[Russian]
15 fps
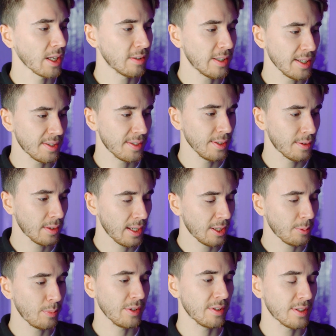Гласит
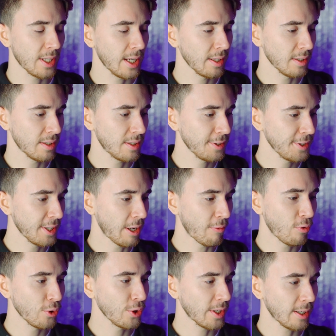надпись на этой стене, на
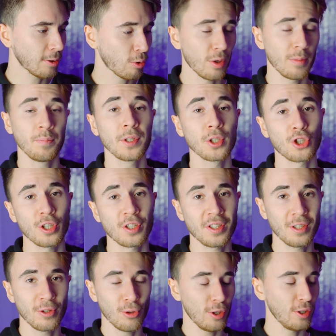фоне которой мисс
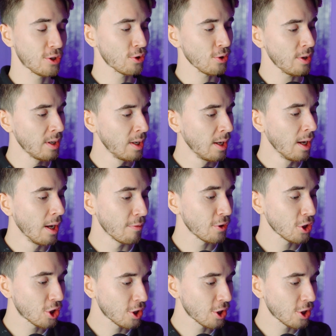Шерстяное Лицо в